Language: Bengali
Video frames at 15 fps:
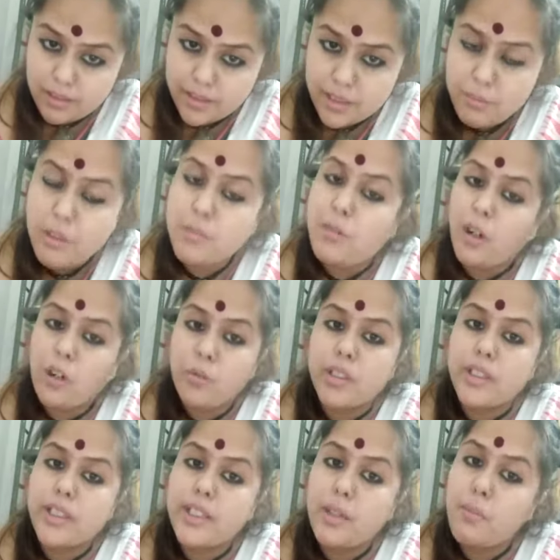শ্রীমদ্
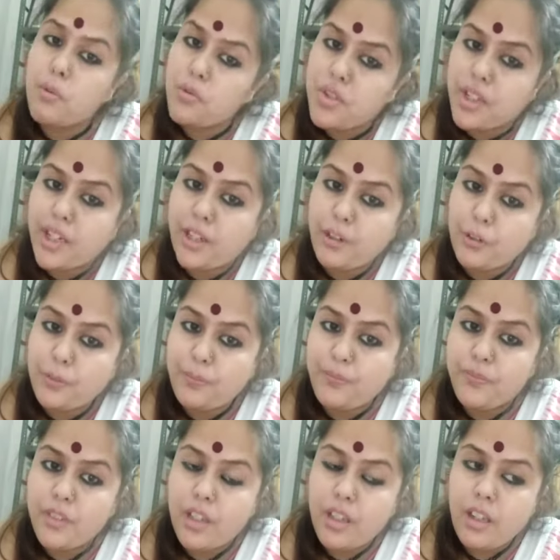গীতা পৌঁছে গেল
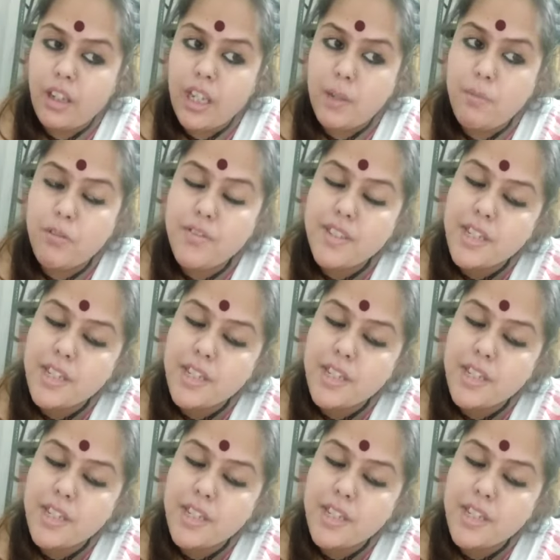এবং